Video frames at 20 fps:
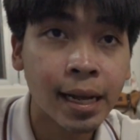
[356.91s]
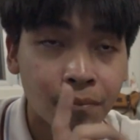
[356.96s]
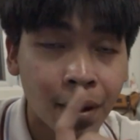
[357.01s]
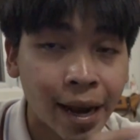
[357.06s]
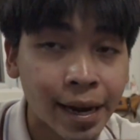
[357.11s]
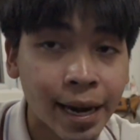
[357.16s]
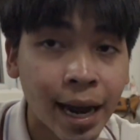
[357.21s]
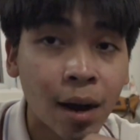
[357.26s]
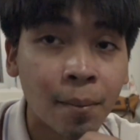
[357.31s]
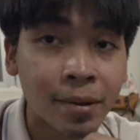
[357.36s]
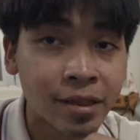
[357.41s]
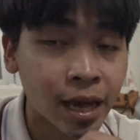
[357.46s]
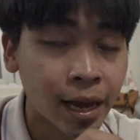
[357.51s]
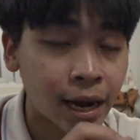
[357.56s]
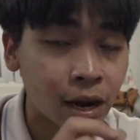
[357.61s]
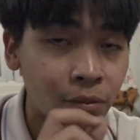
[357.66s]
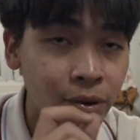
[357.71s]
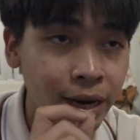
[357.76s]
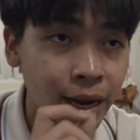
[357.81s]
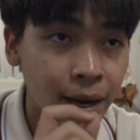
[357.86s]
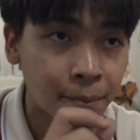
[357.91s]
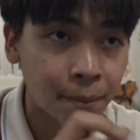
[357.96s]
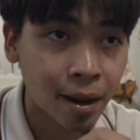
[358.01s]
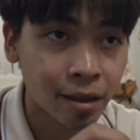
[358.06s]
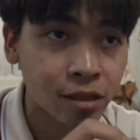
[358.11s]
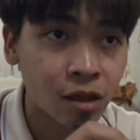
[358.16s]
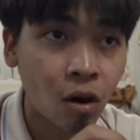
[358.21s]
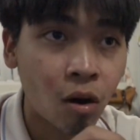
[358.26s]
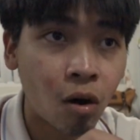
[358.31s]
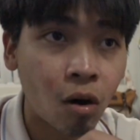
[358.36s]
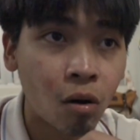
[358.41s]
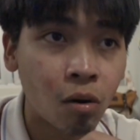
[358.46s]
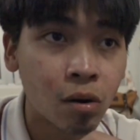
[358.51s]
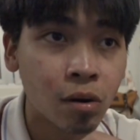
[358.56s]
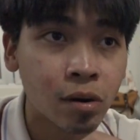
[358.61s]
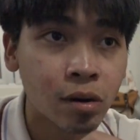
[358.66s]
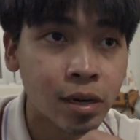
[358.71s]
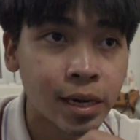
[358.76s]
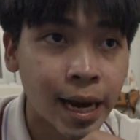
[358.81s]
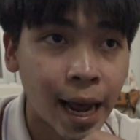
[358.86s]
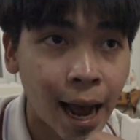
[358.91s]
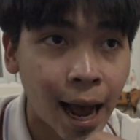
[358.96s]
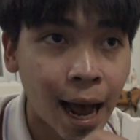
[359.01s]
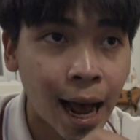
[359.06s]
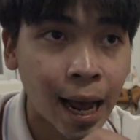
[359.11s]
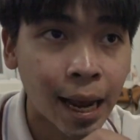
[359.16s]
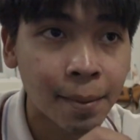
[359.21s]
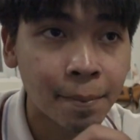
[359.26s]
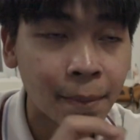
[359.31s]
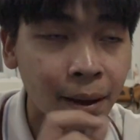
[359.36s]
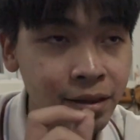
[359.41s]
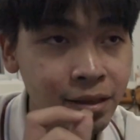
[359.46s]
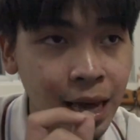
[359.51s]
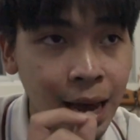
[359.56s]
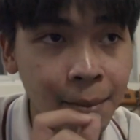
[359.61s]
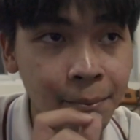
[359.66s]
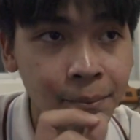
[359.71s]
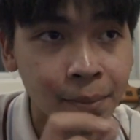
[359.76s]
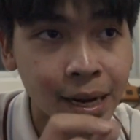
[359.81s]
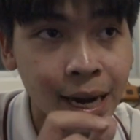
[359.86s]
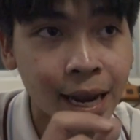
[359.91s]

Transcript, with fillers: แบตเอามาใส่กับวันดีเอ็กมาร์กสองได้มาร์กสามไม่